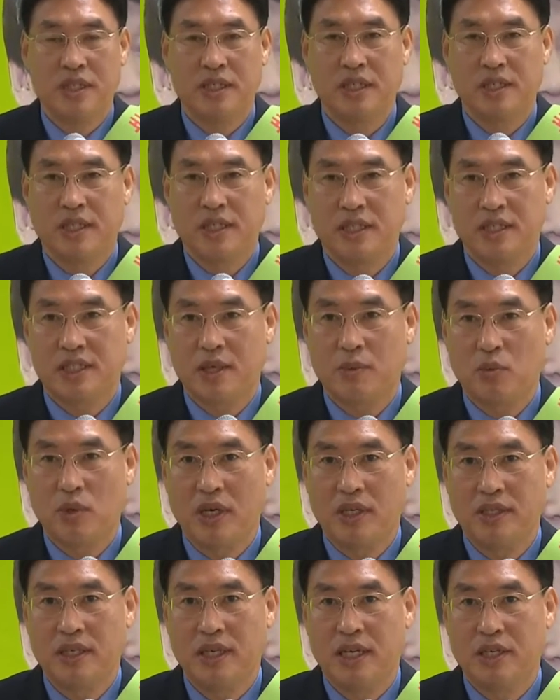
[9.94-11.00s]
국민의당
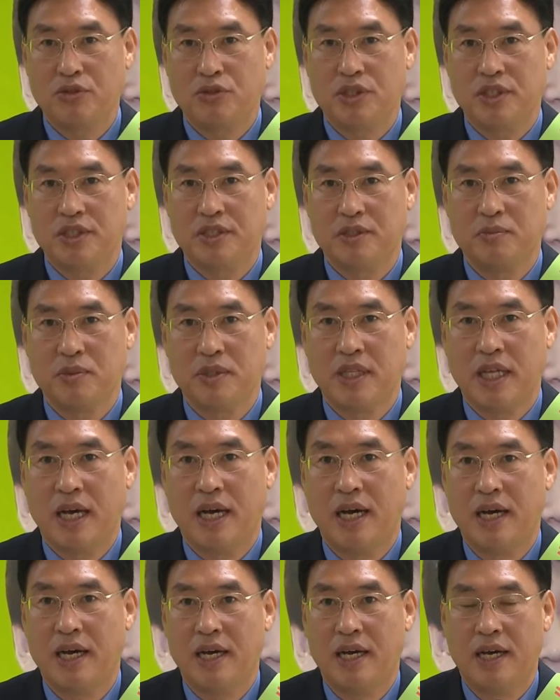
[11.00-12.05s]
후보로 출마한
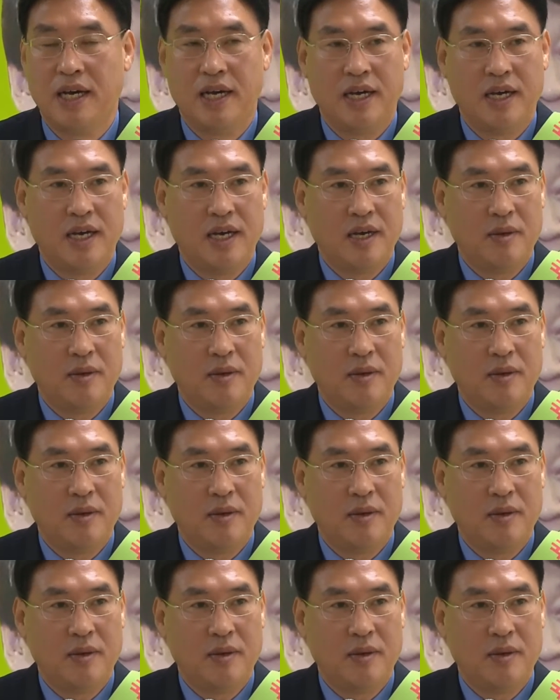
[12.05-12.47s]
구희승,